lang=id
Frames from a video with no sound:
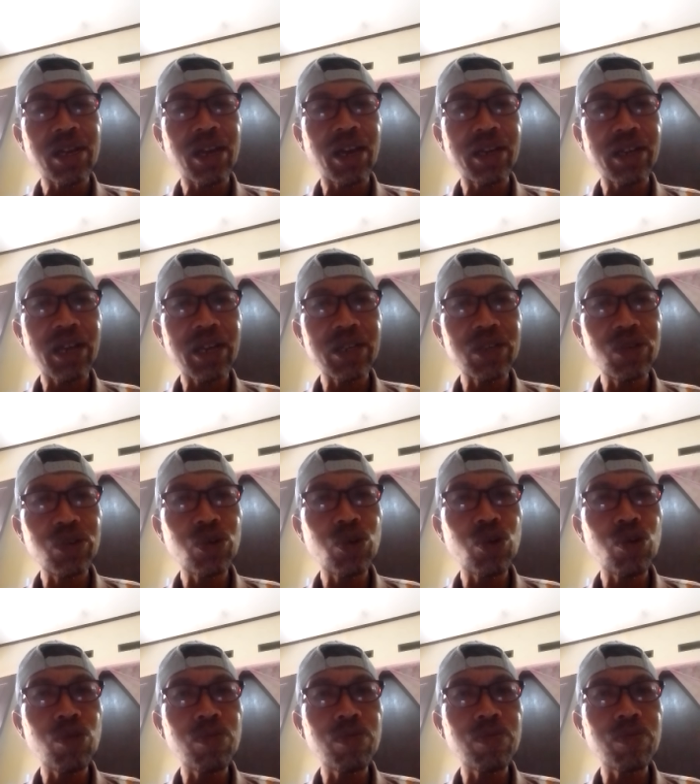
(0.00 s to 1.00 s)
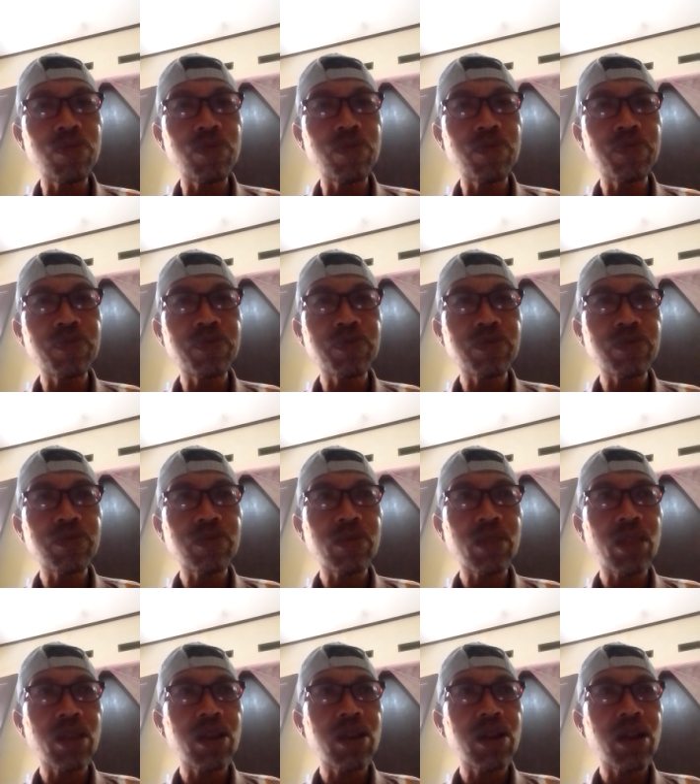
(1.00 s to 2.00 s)
Karena di hukum
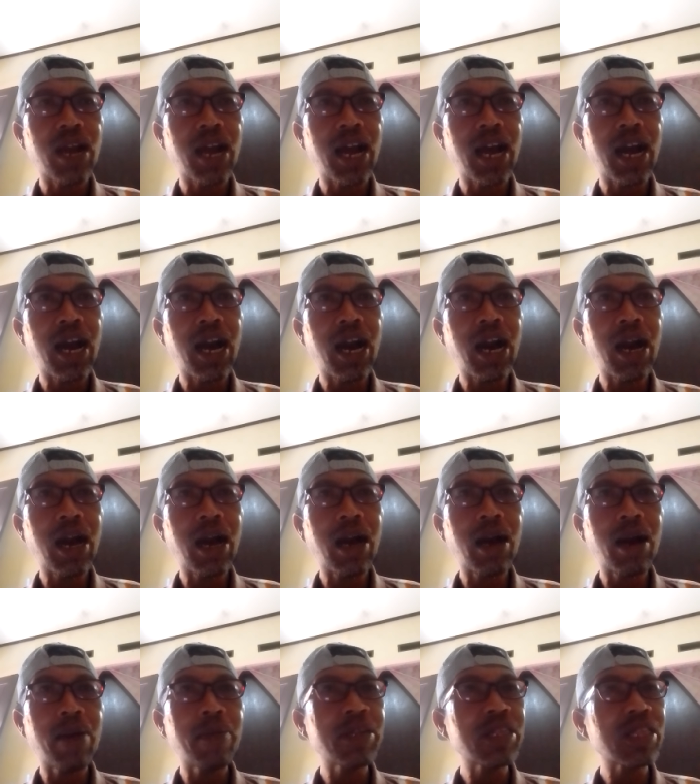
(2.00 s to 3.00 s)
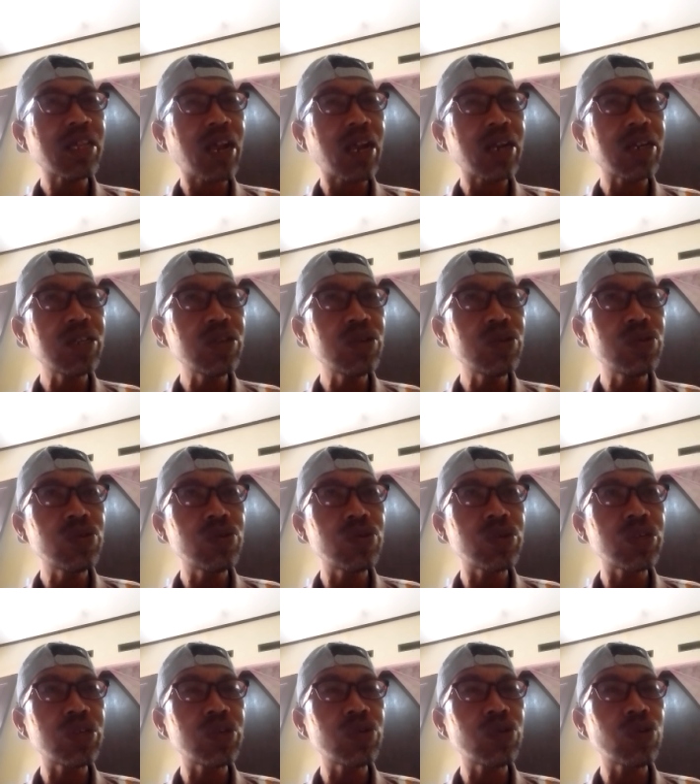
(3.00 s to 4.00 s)
uh, ah, amatir radio,
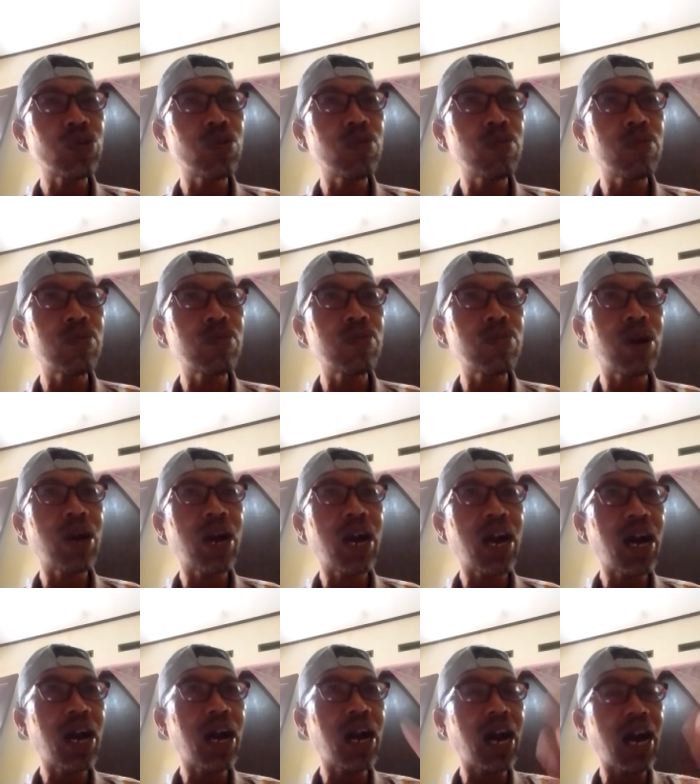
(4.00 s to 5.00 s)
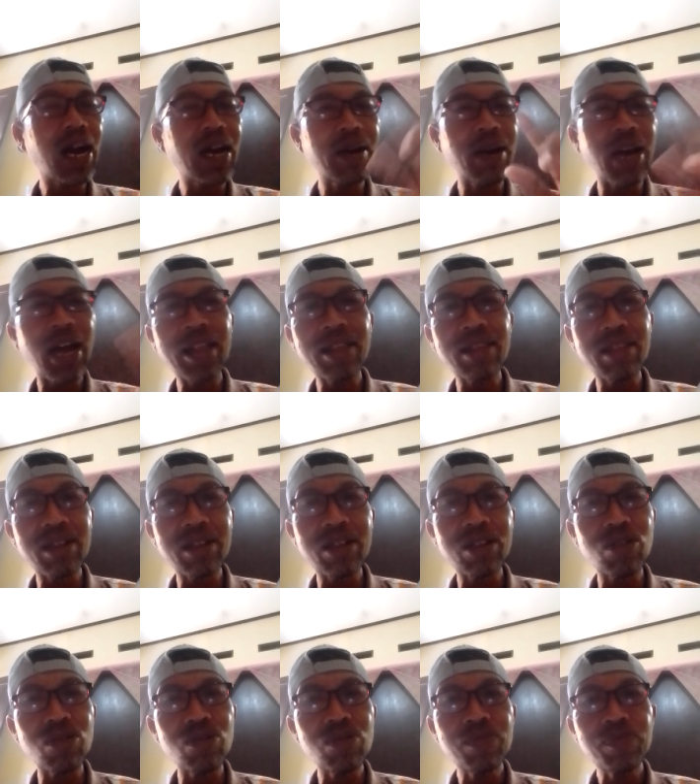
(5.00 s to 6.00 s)
di hukum uh, ah, anten
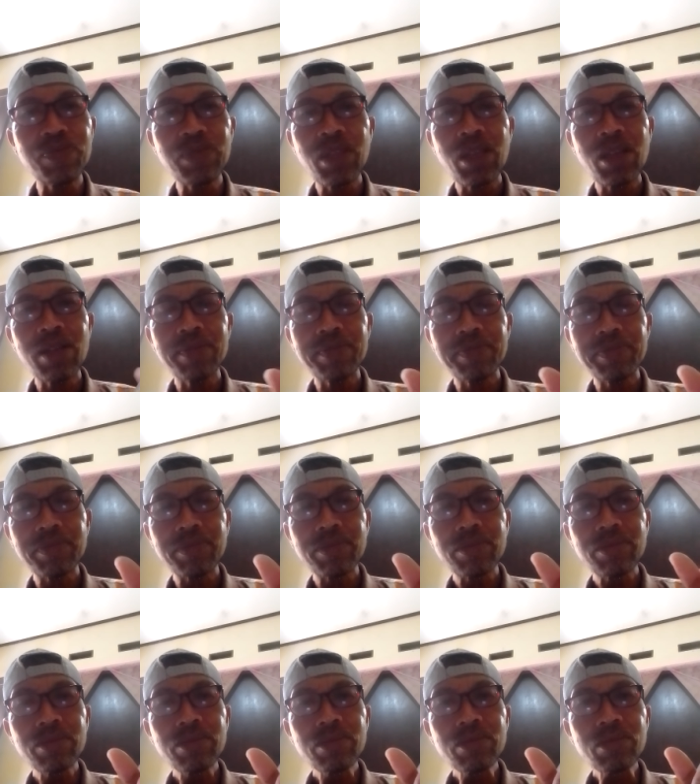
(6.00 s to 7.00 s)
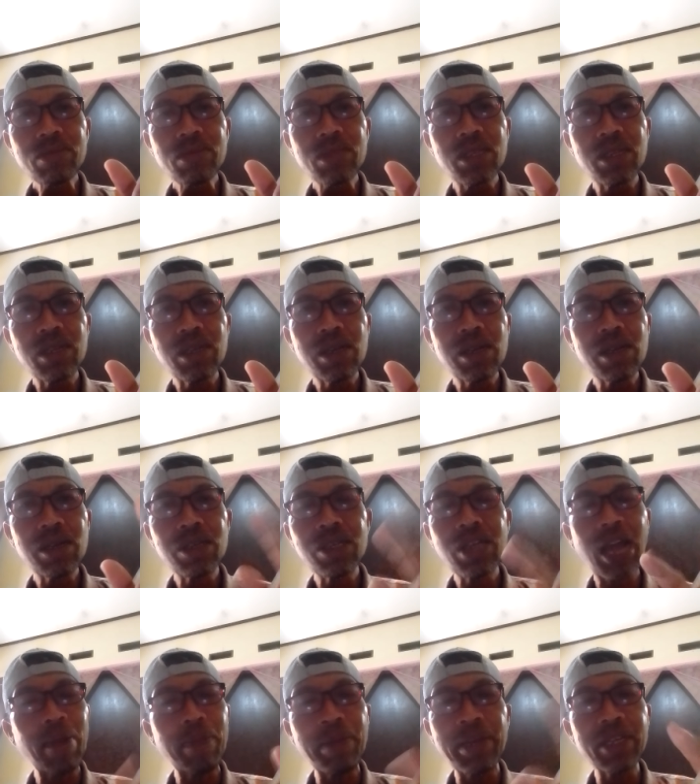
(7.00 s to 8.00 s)
itu uh,
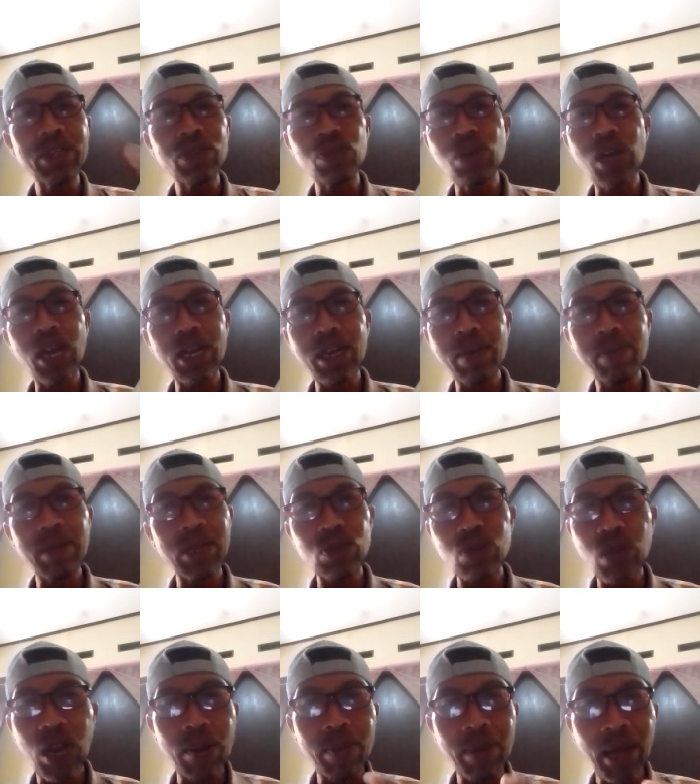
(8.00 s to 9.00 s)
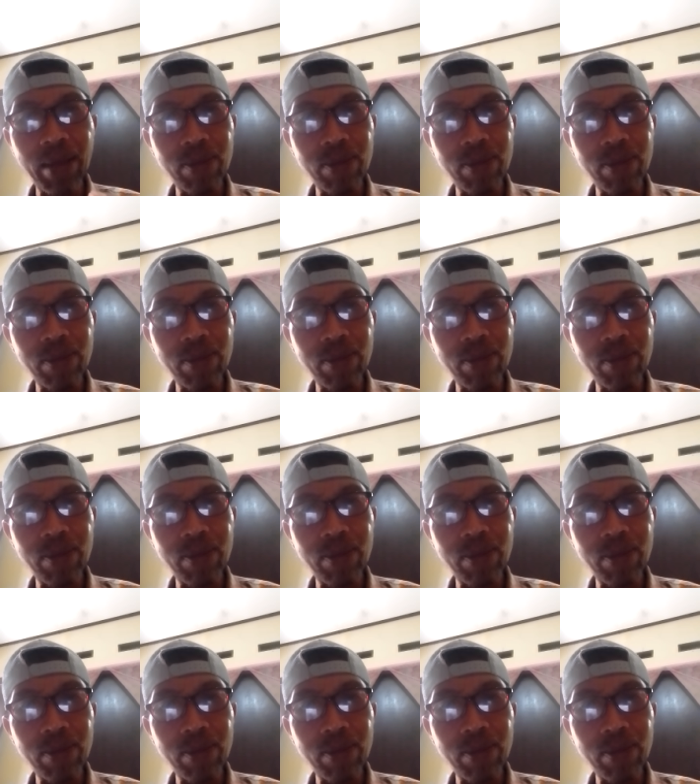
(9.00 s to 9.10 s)
dubbing itu nggak ada masuk dalam